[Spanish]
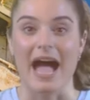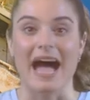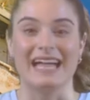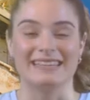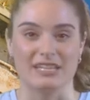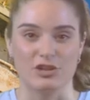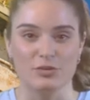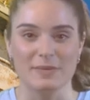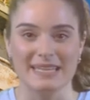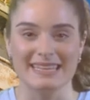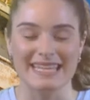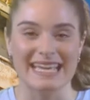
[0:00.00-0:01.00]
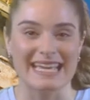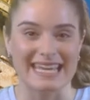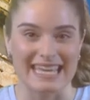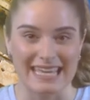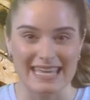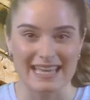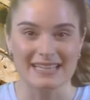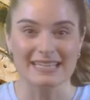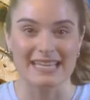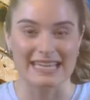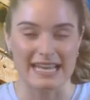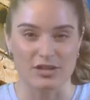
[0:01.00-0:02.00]
Anteriormente creían
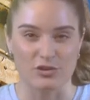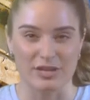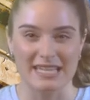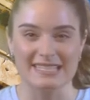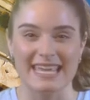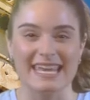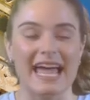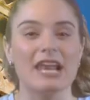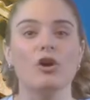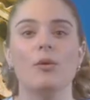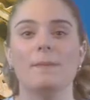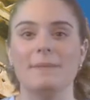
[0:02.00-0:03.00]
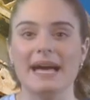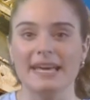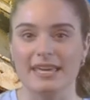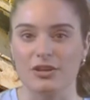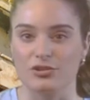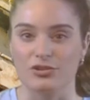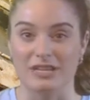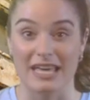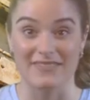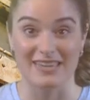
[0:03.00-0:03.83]
que el arco iris era algo mágico que